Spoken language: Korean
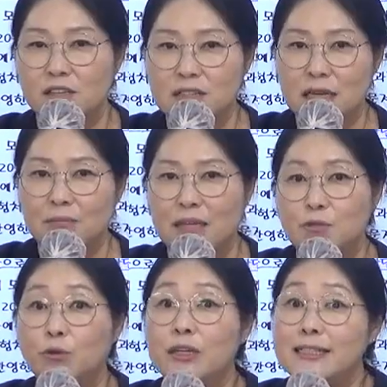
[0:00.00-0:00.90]
선생님들의
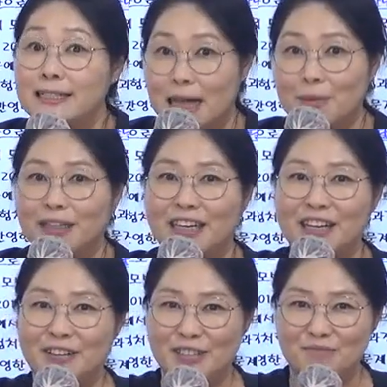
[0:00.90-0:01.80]
손을
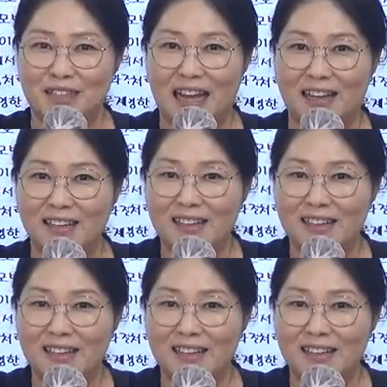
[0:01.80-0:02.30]
잡아드릴 것입니다.